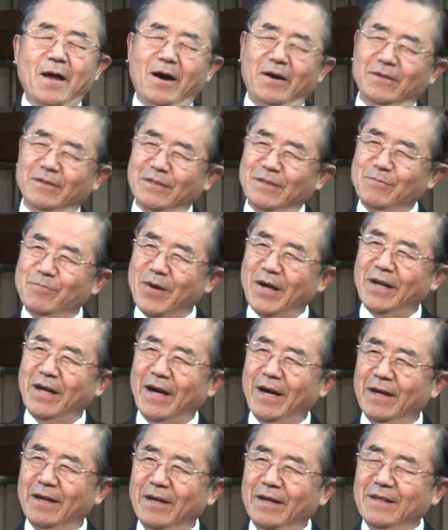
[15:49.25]

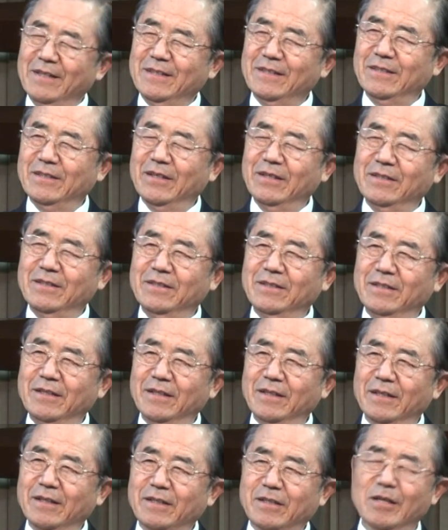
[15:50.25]
얼마나 이
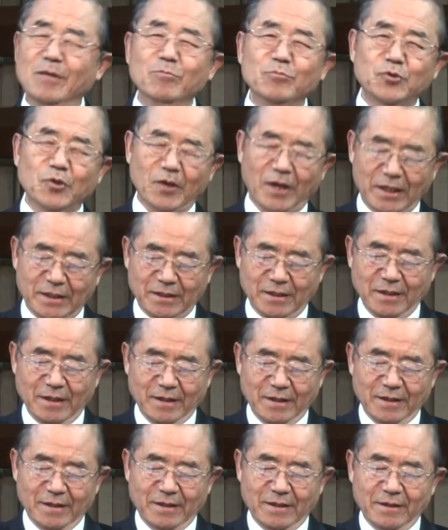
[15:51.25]
여인이 겸손한
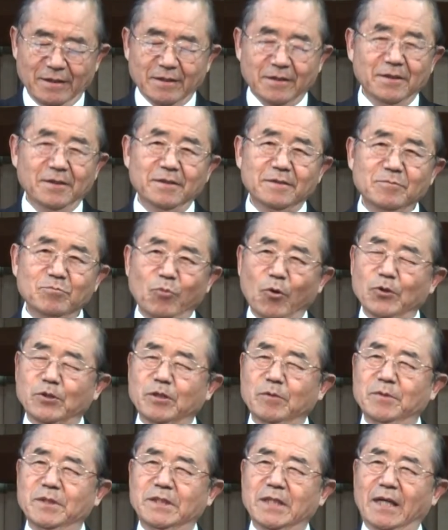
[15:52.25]
그런
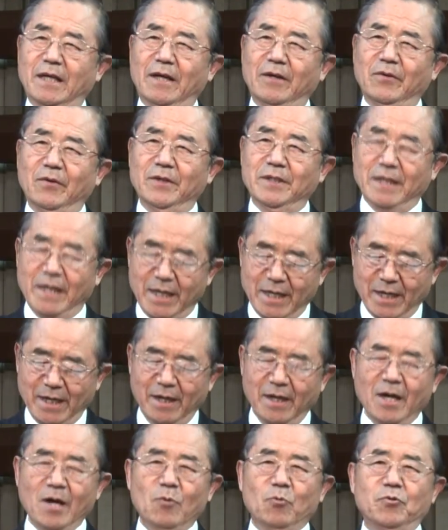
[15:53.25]
모습이잖아요. 예,
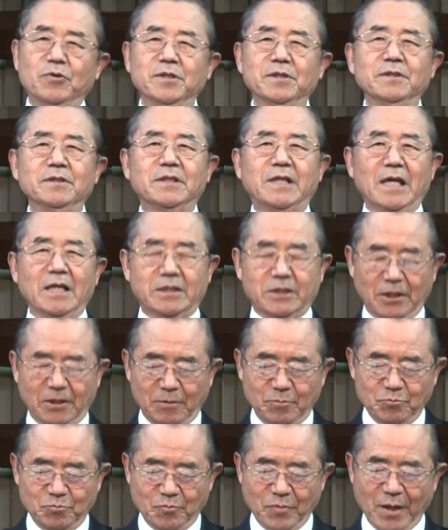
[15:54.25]
우리는
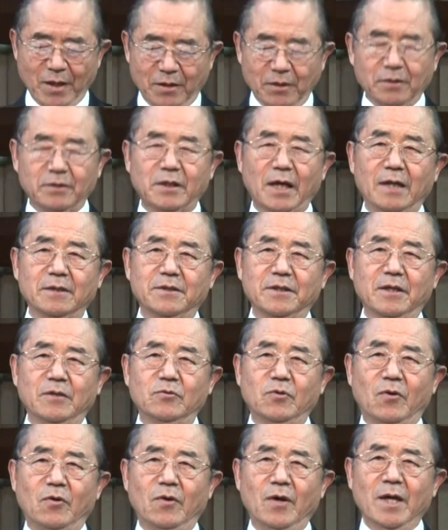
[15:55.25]
개처럼 그렇다
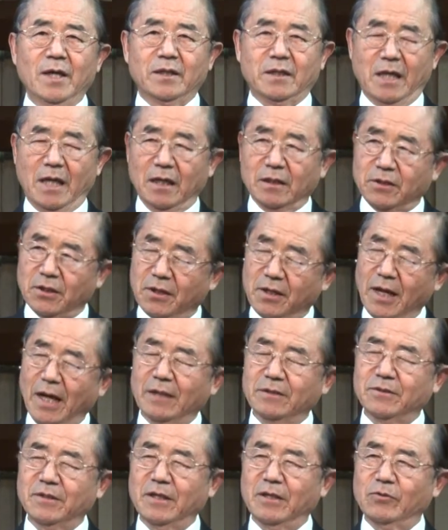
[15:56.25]
하더라도, 개들을
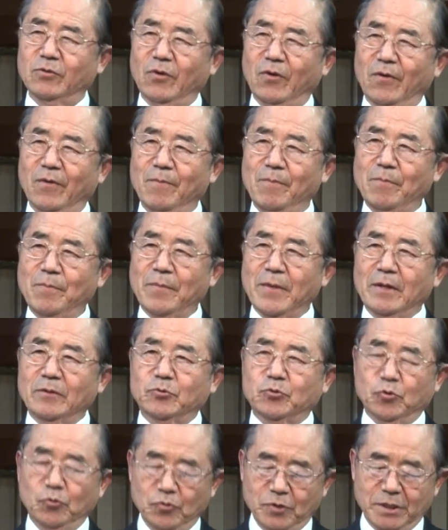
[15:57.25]
하더라도
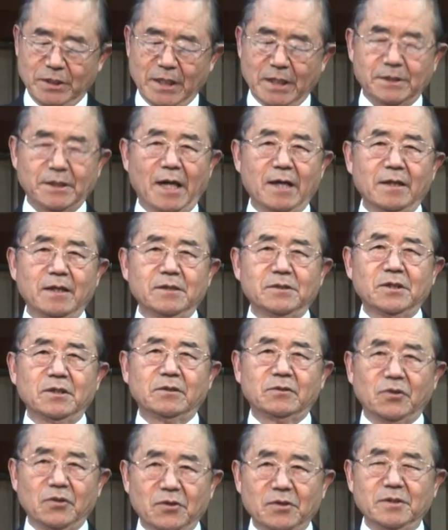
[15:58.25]
주인의 상에서
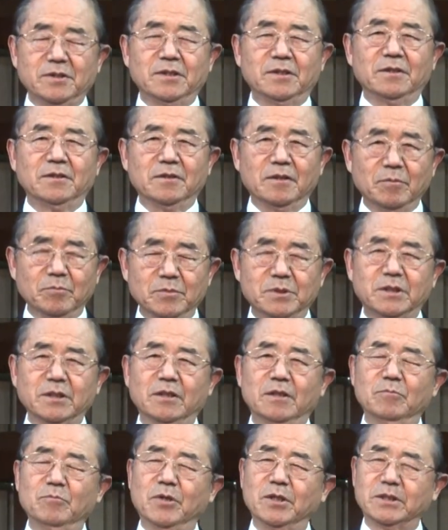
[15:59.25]
떨어지는
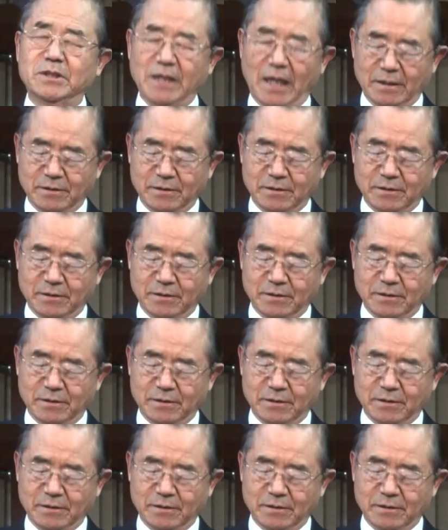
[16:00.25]
음식을 먹지